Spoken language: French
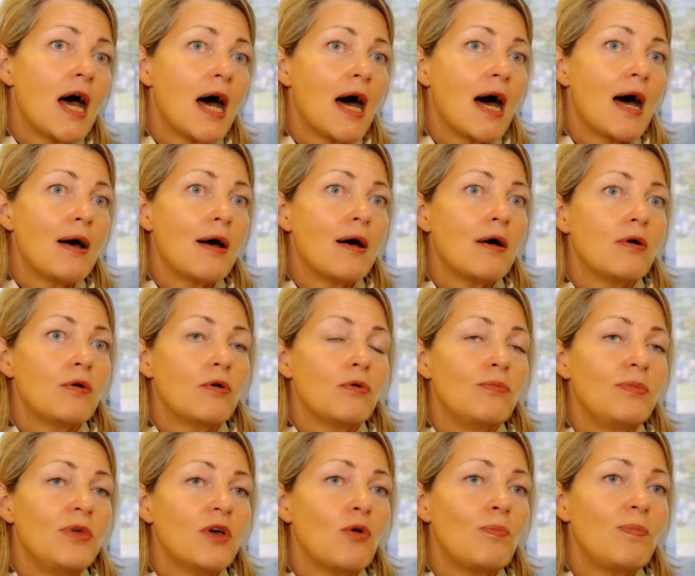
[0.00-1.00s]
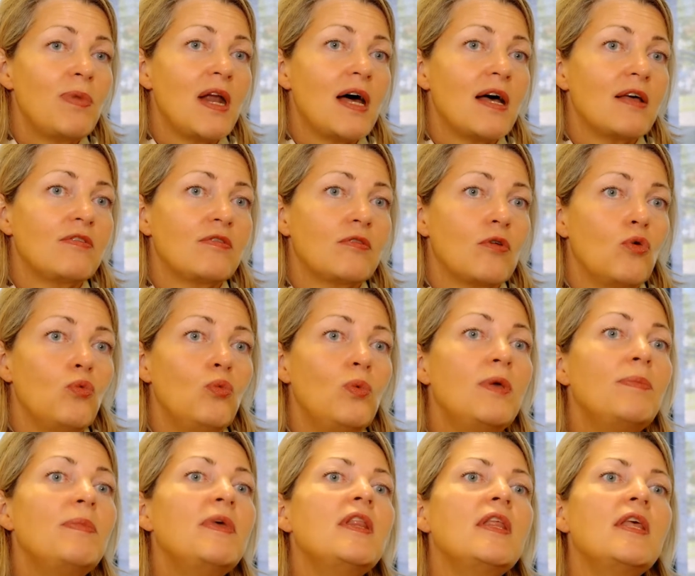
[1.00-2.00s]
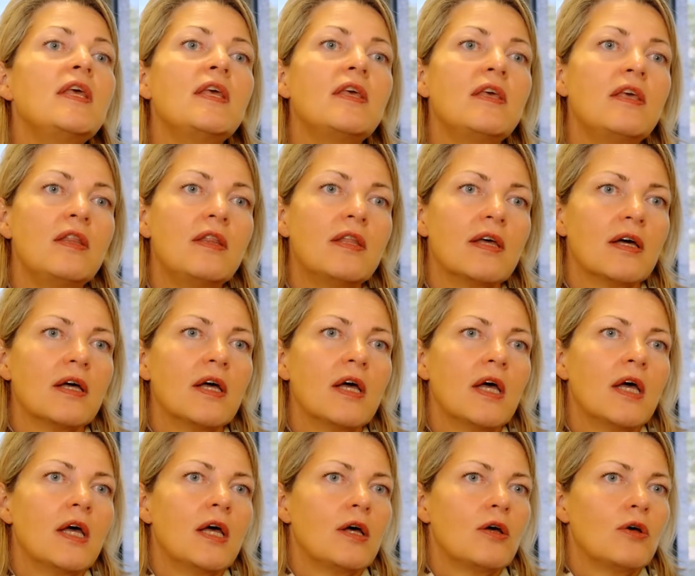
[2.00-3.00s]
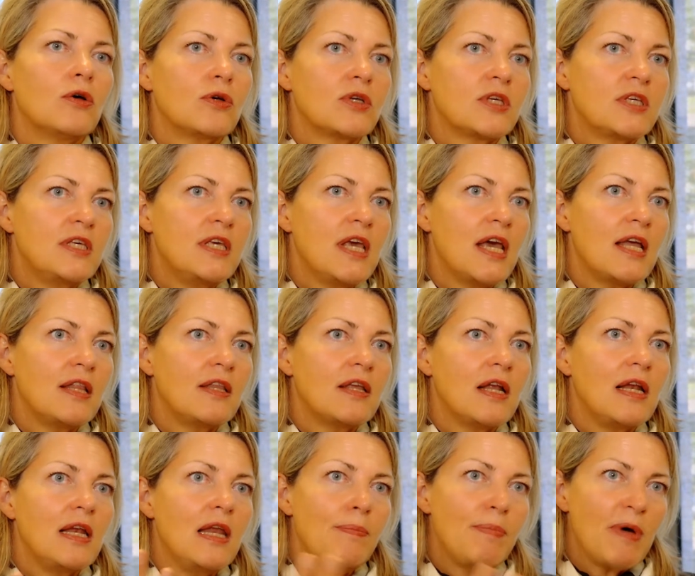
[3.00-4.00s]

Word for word: a euh, mis en place huit mini-guides qui aident les